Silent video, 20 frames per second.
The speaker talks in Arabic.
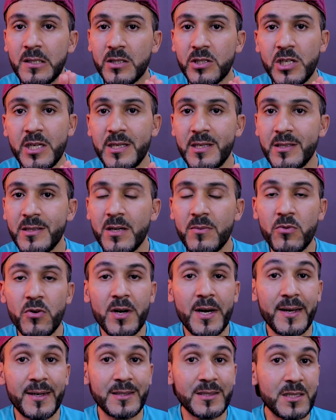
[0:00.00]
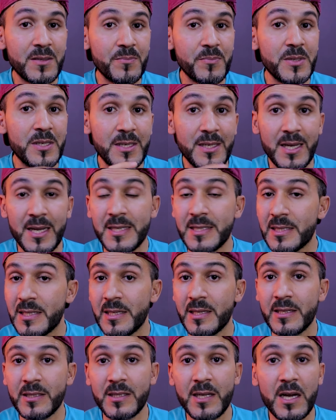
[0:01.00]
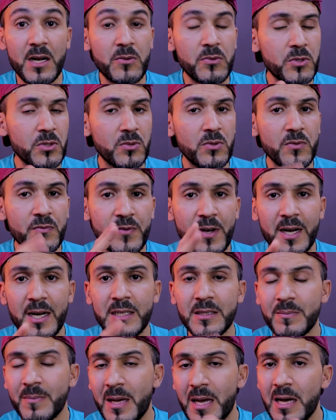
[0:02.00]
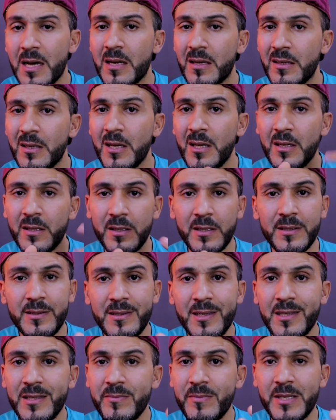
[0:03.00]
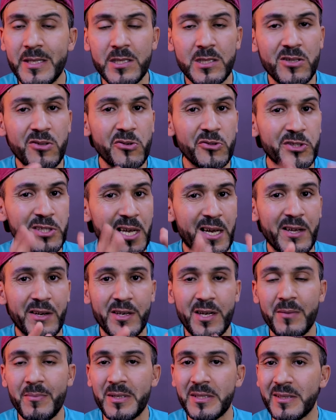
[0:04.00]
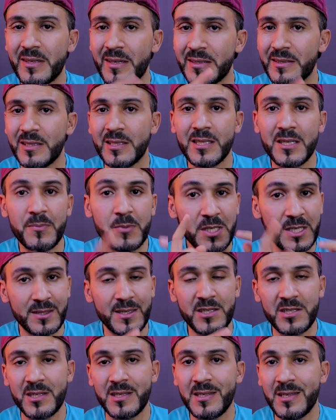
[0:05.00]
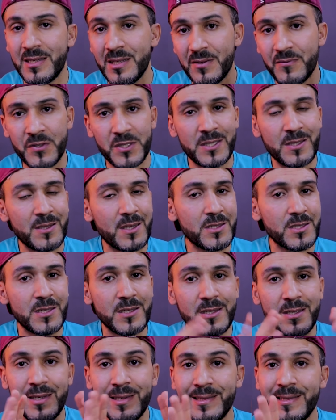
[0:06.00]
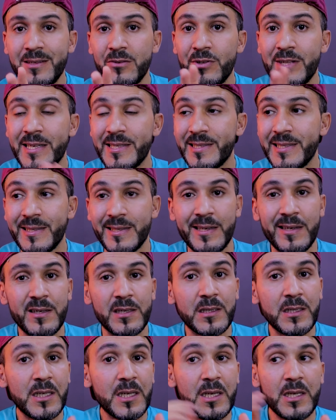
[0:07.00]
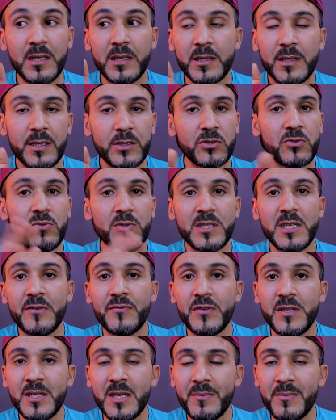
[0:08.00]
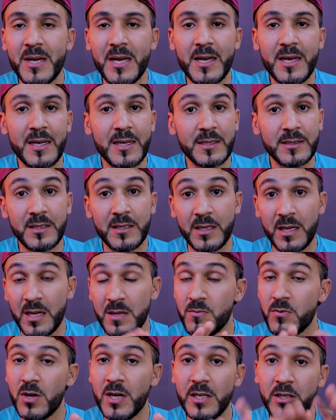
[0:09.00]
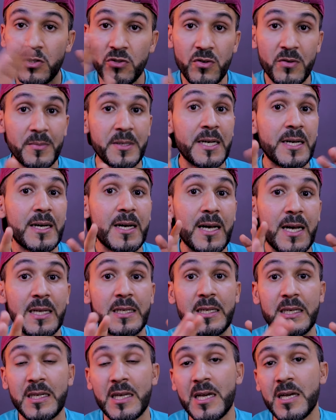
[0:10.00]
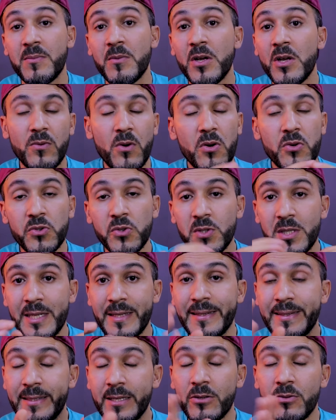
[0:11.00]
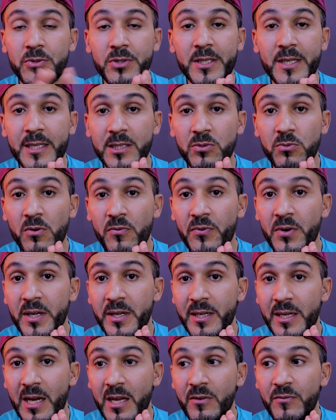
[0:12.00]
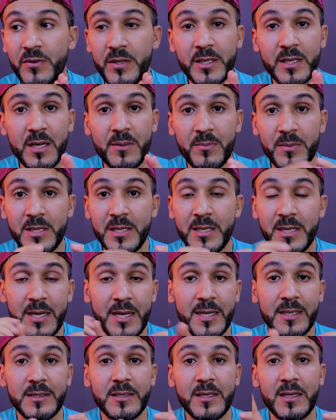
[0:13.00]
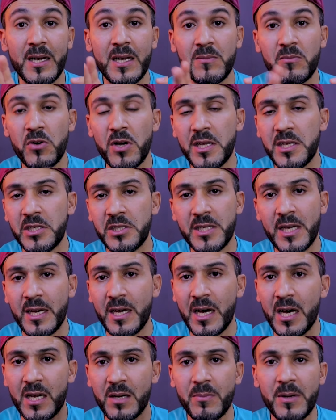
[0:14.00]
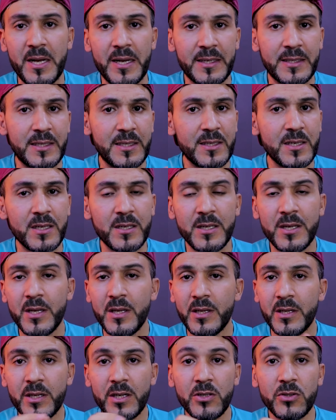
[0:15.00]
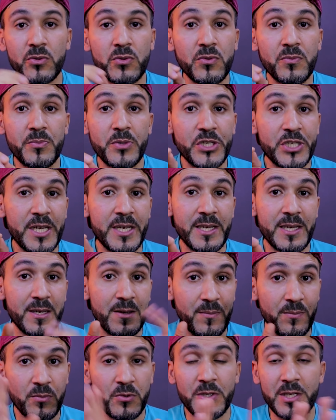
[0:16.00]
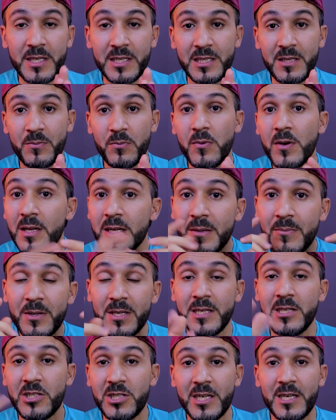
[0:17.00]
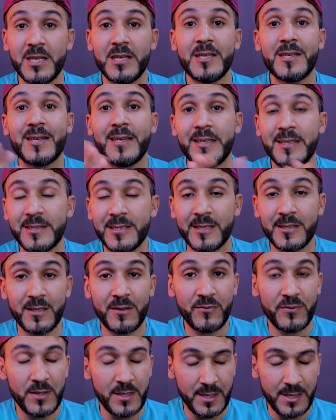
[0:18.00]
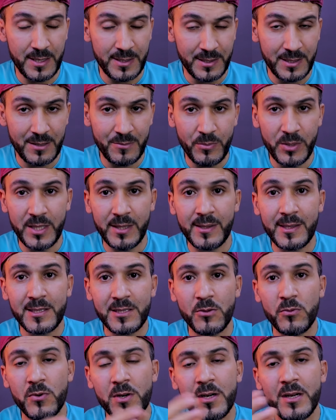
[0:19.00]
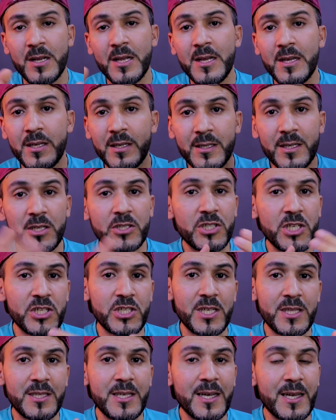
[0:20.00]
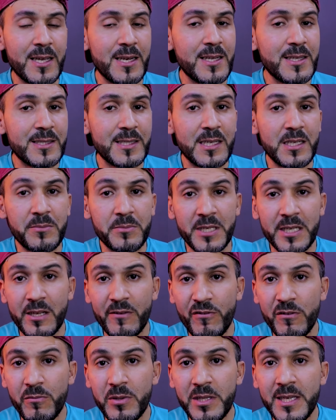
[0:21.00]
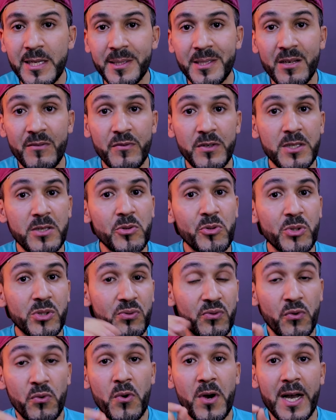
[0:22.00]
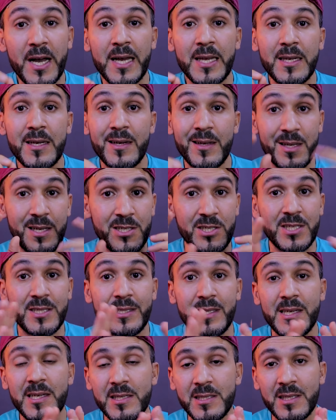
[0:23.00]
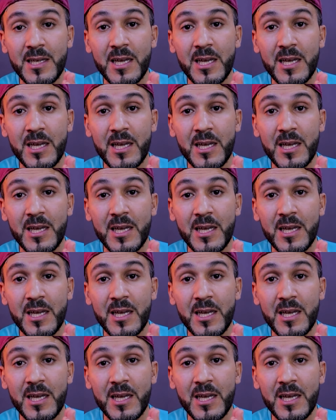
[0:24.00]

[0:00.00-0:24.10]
جيدة مقارنة بالسعر تحاول تكون فقط مع اثنان من سلوت تاع الرام راح تركب 16 جيجا في 16 جيجا 32 جيجا راح تكون كافيه مع هذا المعالج ومع الالعاب وخصوصا اذا كنت راح توفر الفيرام لهذا المعالج تاع 4 جيجا راح يكون بشيء مناسب وعلى بالي الشيء اللي راح ينتظر فيه العديد من الناس هو كارت شاشه الداخلي اللي تكلمت عليه في بدايه الفيديو يتفوق على جي تي اكس